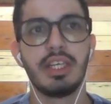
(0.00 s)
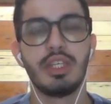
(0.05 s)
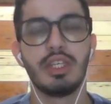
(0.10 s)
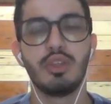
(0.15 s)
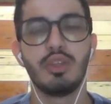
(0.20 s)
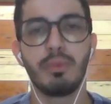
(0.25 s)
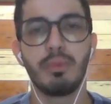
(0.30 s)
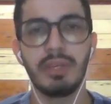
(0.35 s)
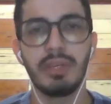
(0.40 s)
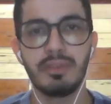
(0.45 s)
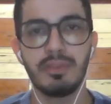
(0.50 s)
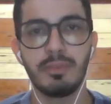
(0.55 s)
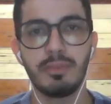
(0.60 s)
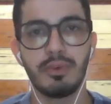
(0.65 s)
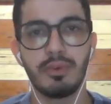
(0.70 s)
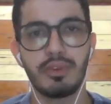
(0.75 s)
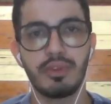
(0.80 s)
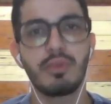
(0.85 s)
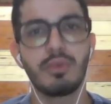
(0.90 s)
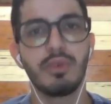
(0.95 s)
no mesmo
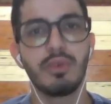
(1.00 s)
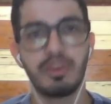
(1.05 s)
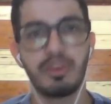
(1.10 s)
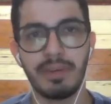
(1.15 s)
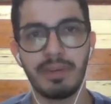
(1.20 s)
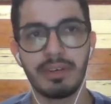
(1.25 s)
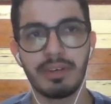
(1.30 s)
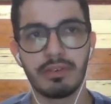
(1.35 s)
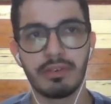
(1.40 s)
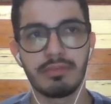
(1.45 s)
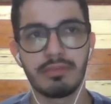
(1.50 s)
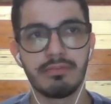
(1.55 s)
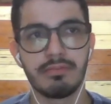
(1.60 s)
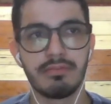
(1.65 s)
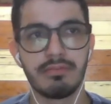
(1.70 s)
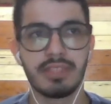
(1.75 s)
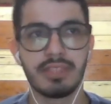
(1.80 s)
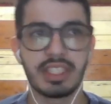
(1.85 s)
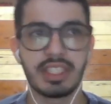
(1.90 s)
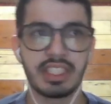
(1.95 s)
ponto que o outro parou.
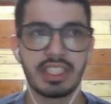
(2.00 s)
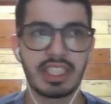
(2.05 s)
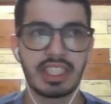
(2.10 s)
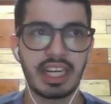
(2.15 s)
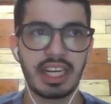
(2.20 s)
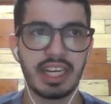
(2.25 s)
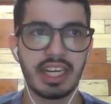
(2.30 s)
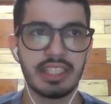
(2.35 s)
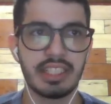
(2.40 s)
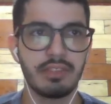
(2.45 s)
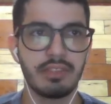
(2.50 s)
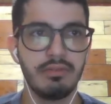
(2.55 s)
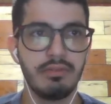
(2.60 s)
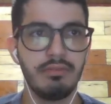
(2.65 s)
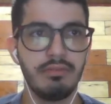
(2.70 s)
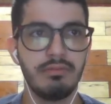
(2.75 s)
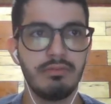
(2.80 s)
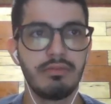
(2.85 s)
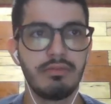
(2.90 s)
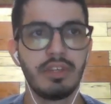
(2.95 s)
Neste caso,
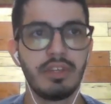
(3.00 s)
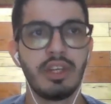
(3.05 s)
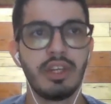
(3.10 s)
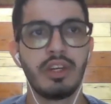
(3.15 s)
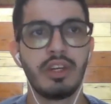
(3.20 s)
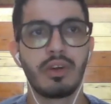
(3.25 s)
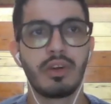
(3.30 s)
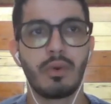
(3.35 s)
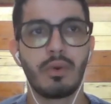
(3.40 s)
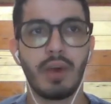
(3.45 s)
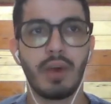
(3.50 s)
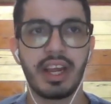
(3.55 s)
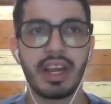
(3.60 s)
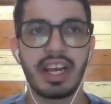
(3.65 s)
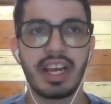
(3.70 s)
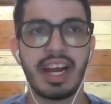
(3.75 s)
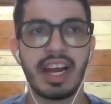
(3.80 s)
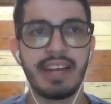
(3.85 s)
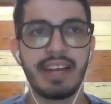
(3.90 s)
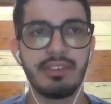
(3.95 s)
com a
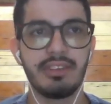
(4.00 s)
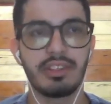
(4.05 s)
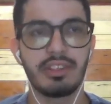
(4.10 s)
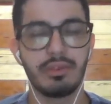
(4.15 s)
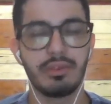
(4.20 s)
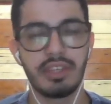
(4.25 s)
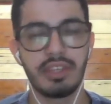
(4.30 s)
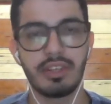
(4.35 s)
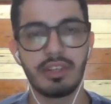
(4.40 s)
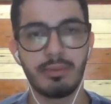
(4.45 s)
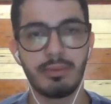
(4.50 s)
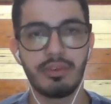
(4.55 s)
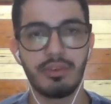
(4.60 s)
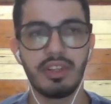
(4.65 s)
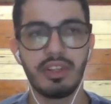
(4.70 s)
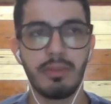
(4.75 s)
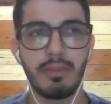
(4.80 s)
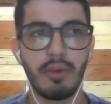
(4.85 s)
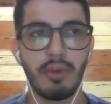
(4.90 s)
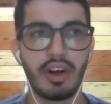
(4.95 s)
Ricardo e o Skunetomon
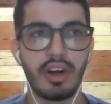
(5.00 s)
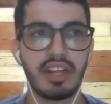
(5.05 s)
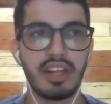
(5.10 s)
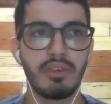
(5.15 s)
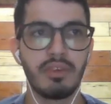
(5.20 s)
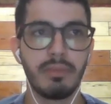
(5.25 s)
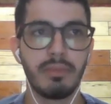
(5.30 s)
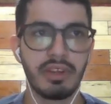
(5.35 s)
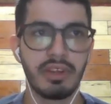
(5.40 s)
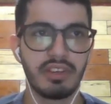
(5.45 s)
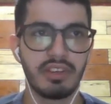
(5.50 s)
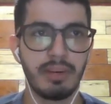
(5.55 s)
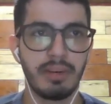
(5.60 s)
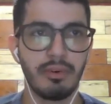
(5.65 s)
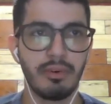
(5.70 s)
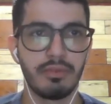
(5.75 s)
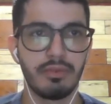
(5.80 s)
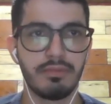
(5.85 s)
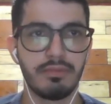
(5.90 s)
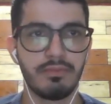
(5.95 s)
indo embora no meio do
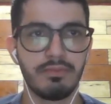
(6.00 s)
Dramon.